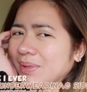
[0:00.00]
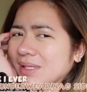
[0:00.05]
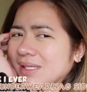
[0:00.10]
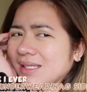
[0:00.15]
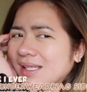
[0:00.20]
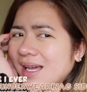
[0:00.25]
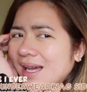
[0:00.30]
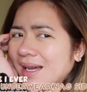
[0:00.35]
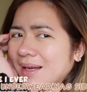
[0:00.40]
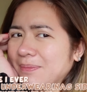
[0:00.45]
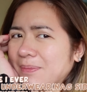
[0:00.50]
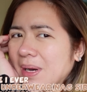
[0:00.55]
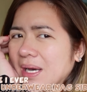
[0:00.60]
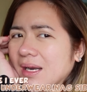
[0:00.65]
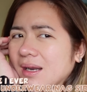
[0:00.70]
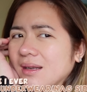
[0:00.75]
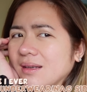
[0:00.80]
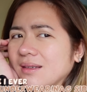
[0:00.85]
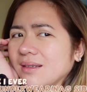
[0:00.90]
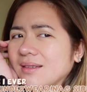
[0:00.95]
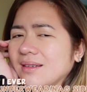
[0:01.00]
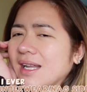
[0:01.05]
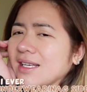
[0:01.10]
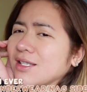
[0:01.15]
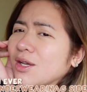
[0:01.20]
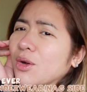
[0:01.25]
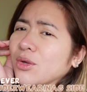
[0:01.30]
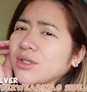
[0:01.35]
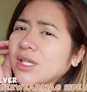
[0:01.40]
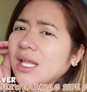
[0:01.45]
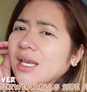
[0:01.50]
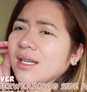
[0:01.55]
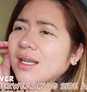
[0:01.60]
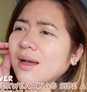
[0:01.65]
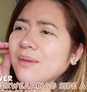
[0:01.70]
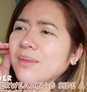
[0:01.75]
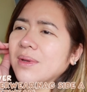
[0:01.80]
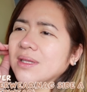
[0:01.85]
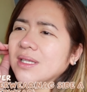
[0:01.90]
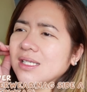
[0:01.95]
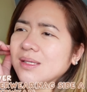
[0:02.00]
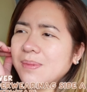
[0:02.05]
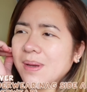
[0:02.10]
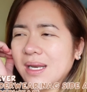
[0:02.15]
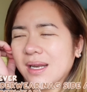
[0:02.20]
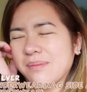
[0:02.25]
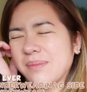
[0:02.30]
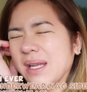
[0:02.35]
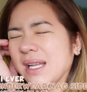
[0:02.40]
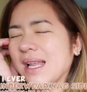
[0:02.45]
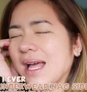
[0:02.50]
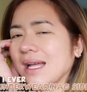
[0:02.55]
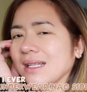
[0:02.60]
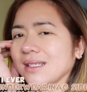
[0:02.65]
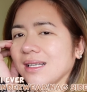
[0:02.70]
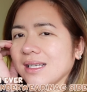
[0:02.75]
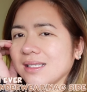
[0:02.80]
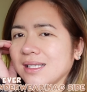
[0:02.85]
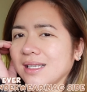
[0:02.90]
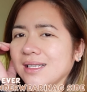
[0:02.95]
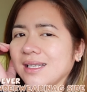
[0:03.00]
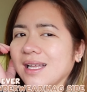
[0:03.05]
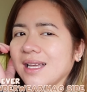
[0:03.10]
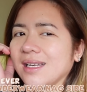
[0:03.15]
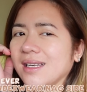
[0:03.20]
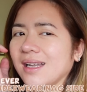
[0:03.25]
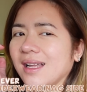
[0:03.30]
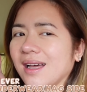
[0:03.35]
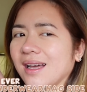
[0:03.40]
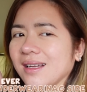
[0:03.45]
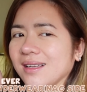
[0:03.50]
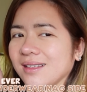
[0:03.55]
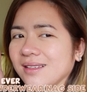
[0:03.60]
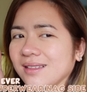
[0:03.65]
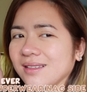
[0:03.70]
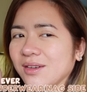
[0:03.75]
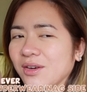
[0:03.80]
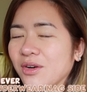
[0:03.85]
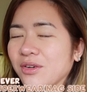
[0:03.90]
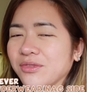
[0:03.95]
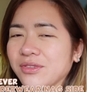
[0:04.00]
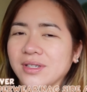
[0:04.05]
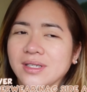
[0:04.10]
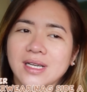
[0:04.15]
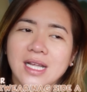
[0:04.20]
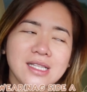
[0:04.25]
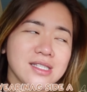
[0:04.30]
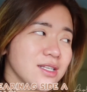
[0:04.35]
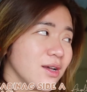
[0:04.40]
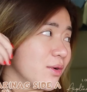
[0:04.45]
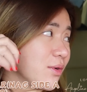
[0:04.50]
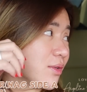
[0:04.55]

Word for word: Basta parang nasa hotel kami, tapos parang biglaan kasi na nag-overnight sa